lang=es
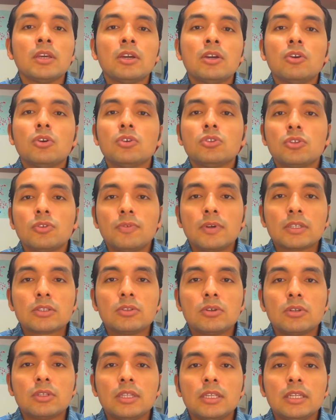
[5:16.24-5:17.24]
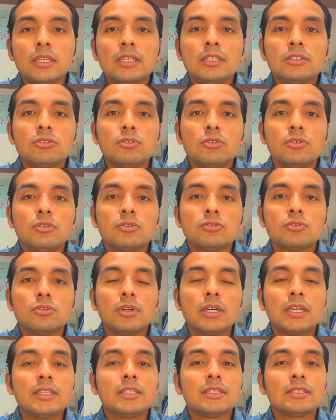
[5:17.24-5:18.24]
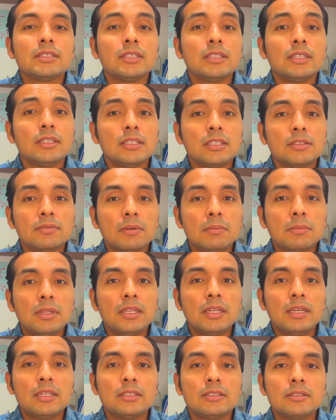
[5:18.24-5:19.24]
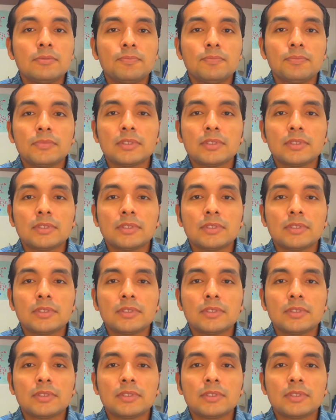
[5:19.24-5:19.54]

Otro factor de riesgo son antecedentes familiares,